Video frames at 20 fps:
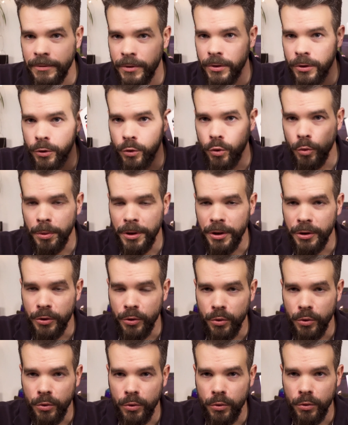Sous
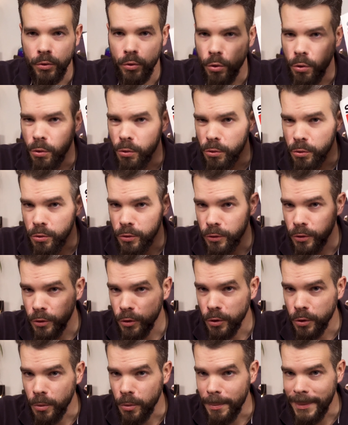pression, le
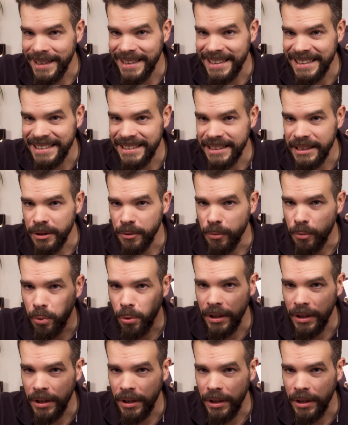nouveau magazine